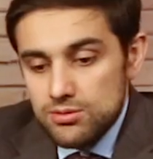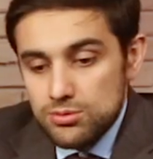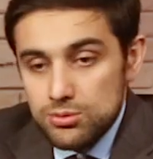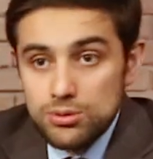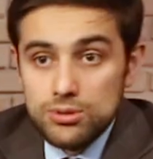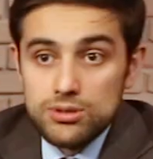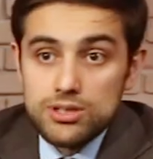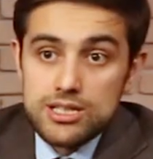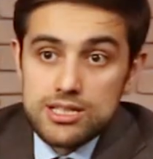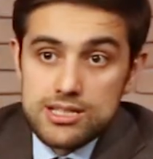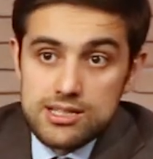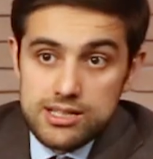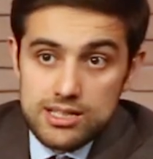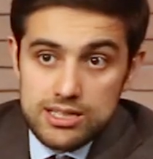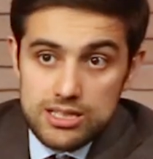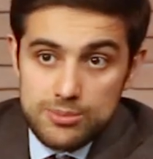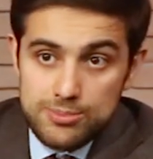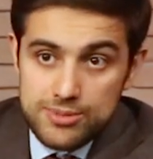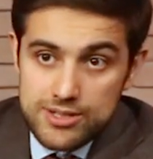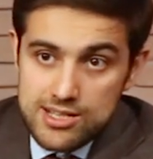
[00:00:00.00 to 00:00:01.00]
Но если
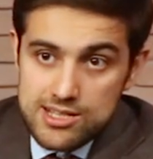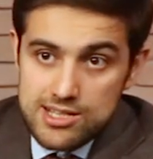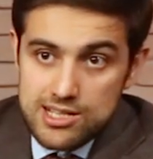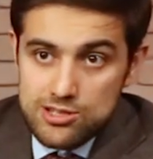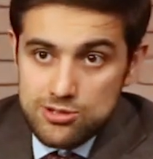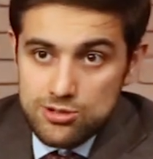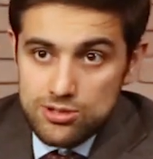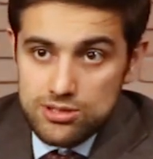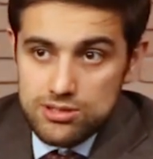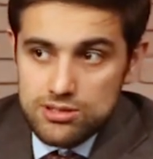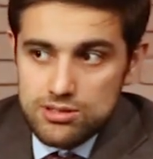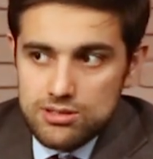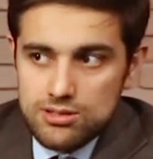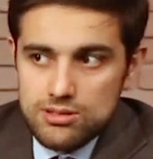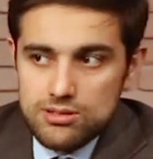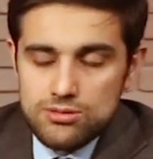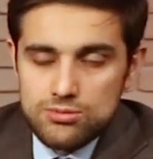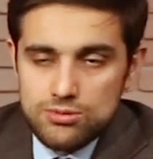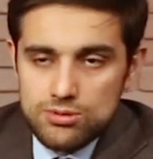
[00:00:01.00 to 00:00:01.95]
это произойдет, э,